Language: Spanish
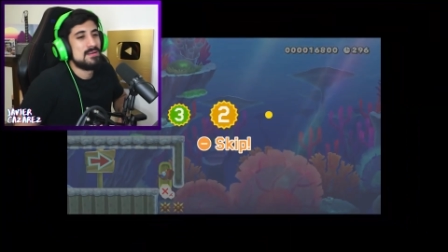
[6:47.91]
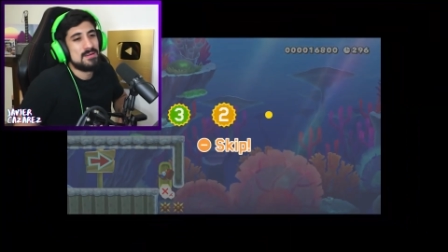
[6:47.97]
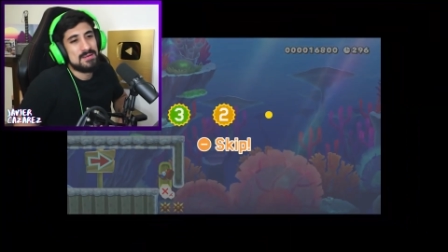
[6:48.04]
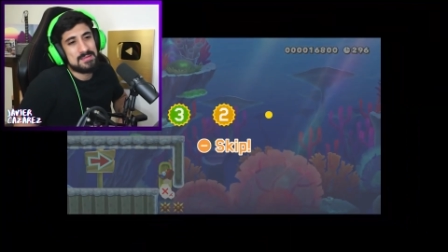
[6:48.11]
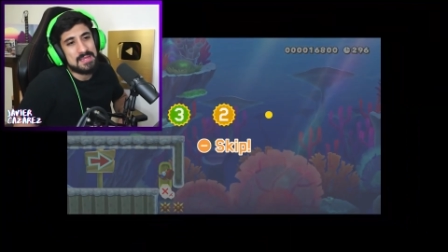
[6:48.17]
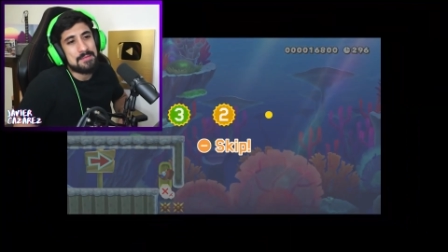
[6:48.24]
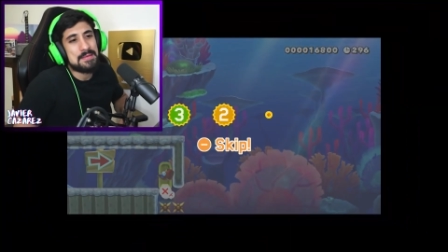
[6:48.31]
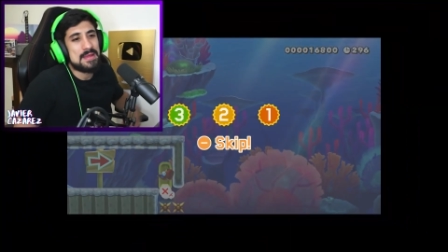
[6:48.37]

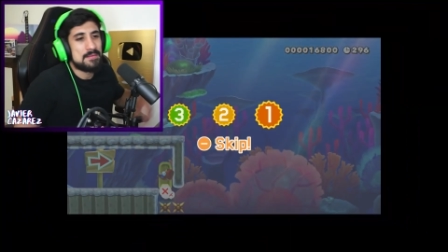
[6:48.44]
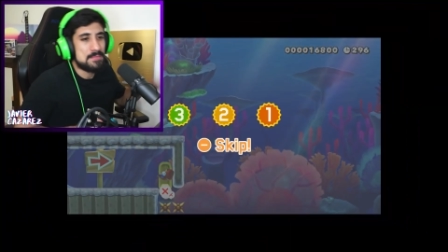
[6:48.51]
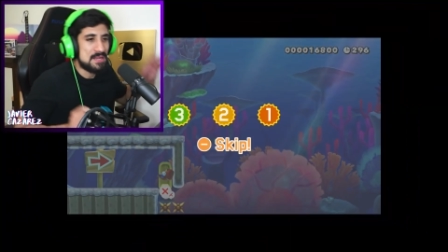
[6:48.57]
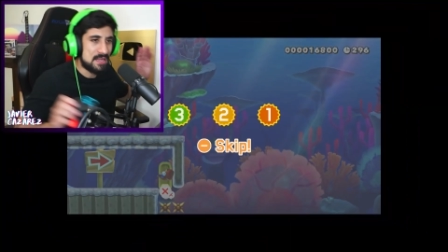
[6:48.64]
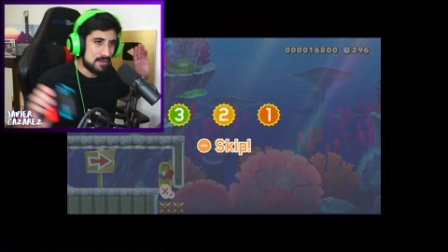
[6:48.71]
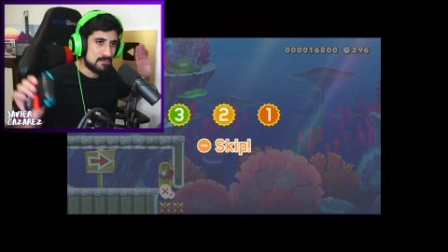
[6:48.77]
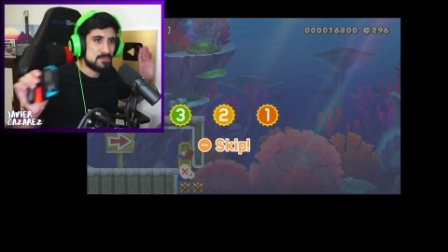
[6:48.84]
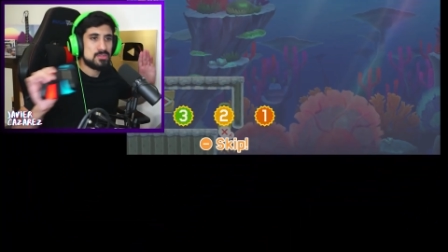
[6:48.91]
Está bien,
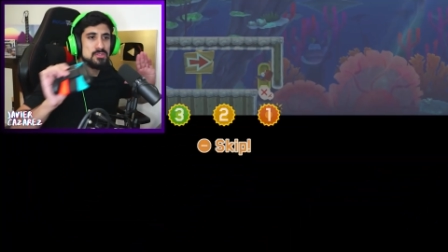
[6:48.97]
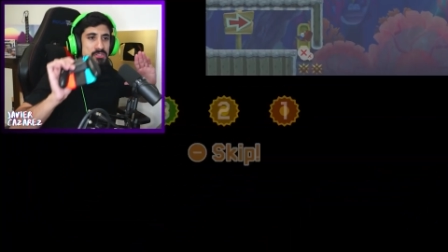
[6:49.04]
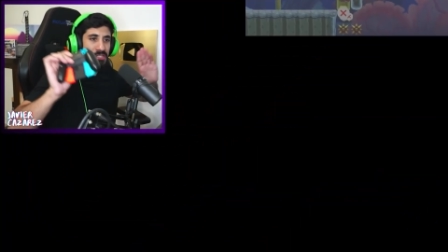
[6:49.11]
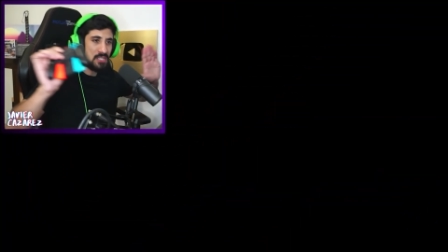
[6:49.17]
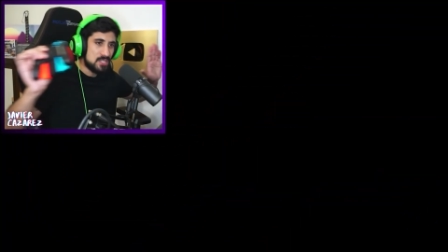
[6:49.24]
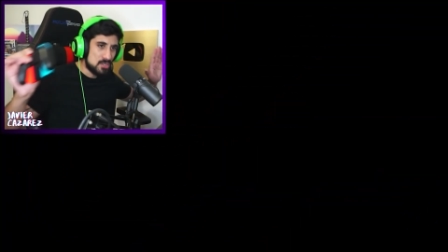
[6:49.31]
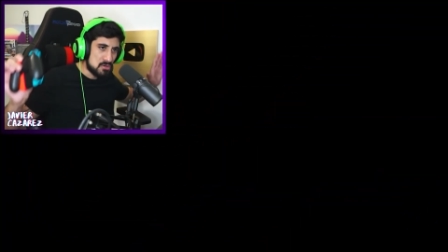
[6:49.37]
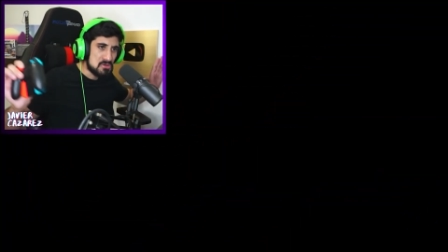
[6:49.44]
mira, son
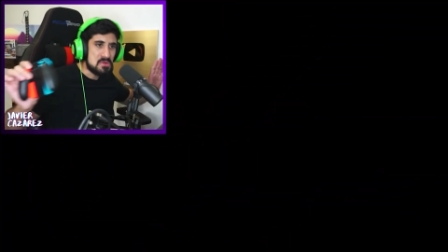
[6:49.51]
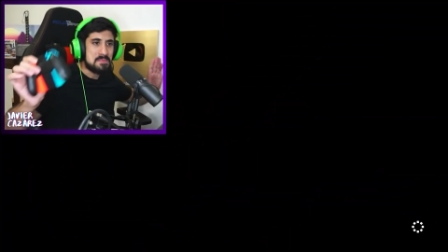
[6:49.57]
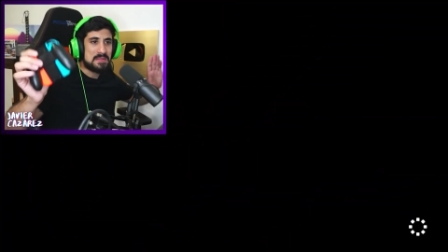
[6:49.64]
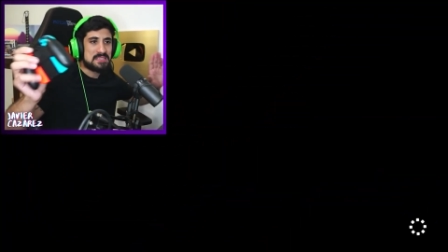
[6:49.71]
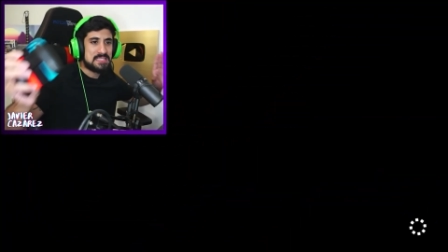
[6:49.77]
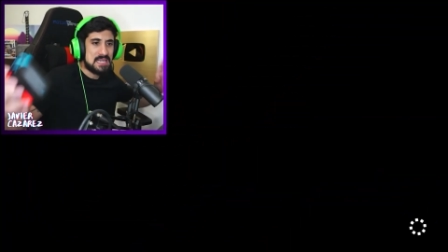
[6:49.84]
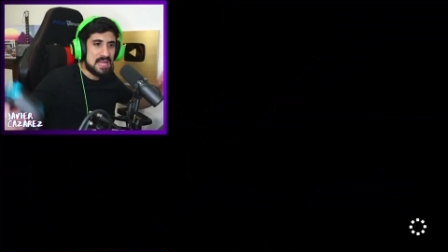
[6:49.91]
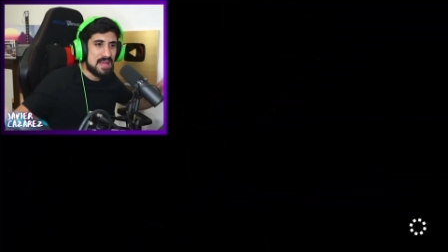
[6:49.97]
cinco, no
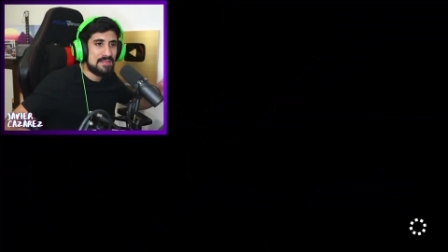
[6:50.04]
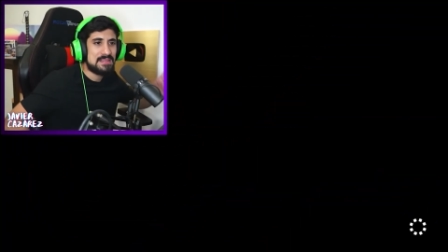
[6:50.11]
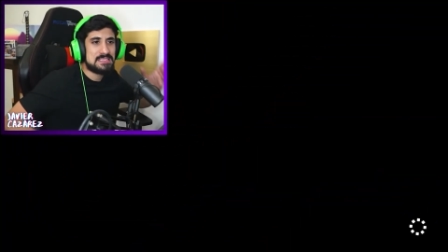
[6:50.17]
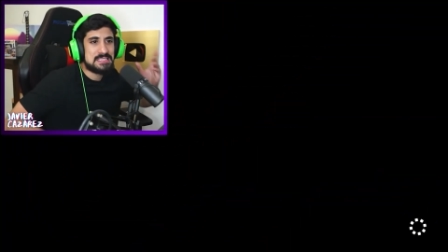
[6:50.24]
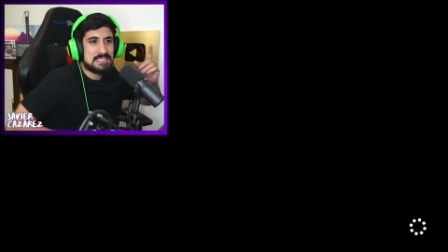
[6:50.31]
pasa nada, esta es la